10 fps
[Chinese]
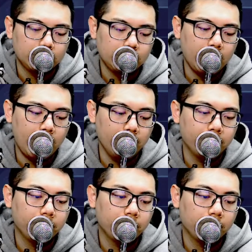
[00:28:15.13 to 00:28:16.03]
再来。
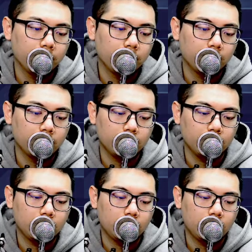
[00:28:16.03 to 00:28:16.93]

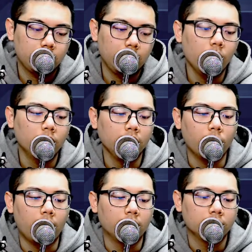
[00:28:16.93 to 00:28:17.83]
天罗地
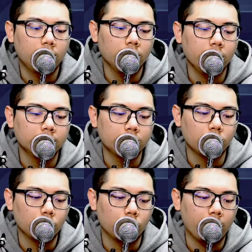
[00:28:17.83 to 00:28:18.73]
网，天罗地网今天
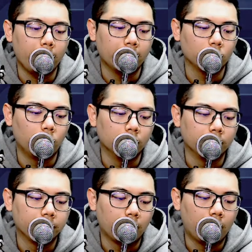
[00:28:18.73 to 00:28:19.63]
选做股票蛮多
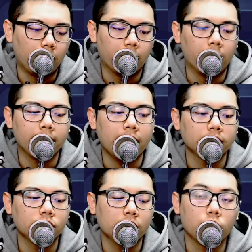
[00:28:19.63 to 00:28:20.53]
的。OK，我们一样
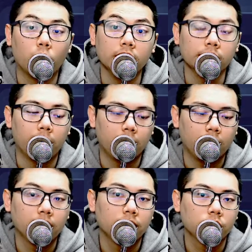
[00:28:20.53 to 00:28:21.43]
就先锁定什么
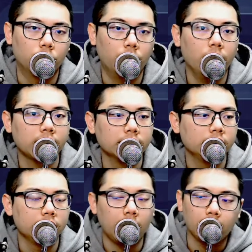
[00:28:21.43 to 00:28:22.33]
突破长期
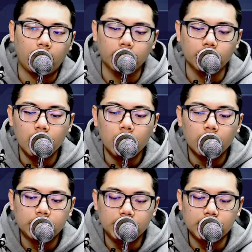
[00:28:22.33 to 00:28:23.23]
新高，然后呢，
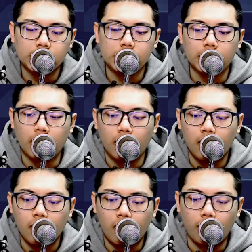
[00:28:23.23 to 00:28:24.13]
基期低的
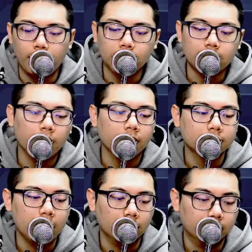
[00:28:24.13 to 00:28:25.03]
哦，不要涨到天
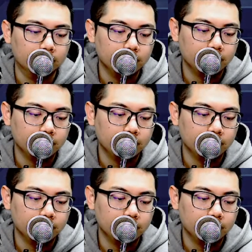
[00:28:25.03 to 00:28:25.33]
上的。